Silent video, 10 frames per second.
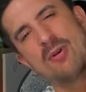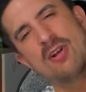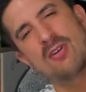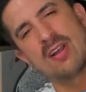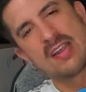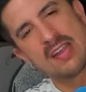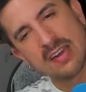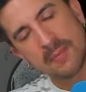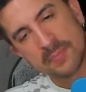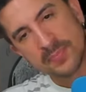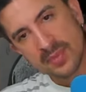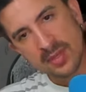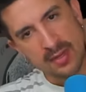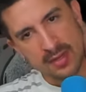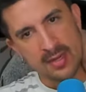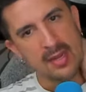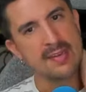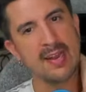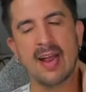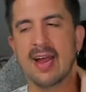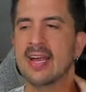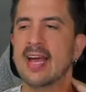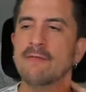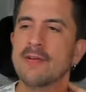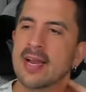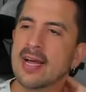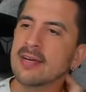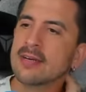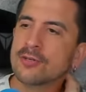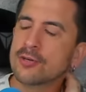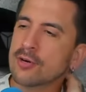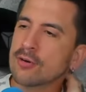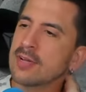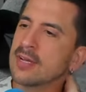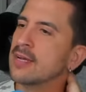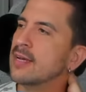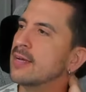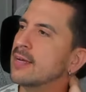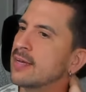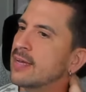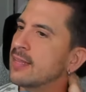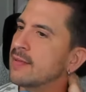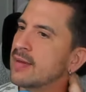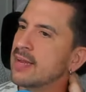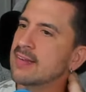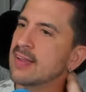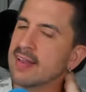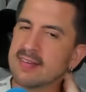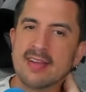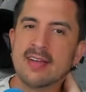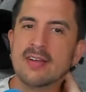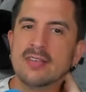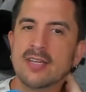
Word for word: coge lo que quiera. O sea, es que al final yo creo que, debería ser así, ¿eh?